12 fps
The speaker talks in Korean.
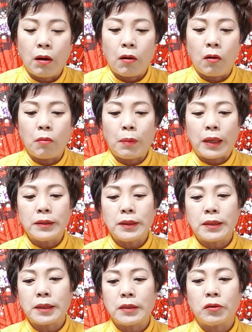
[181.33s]
어,
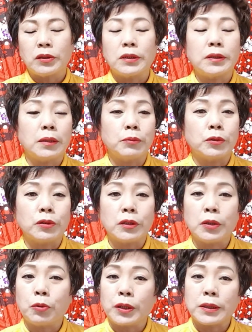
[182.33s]
44살 경신생분들이
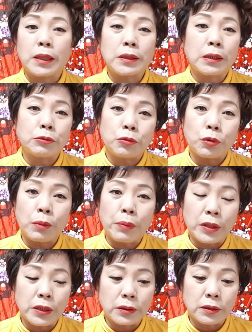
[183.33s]
올해 사사고통에
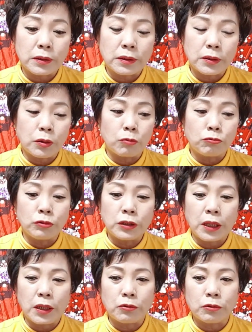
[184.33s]
매일 이런
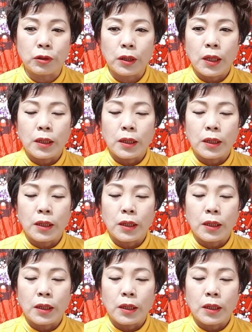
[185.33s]
운세에도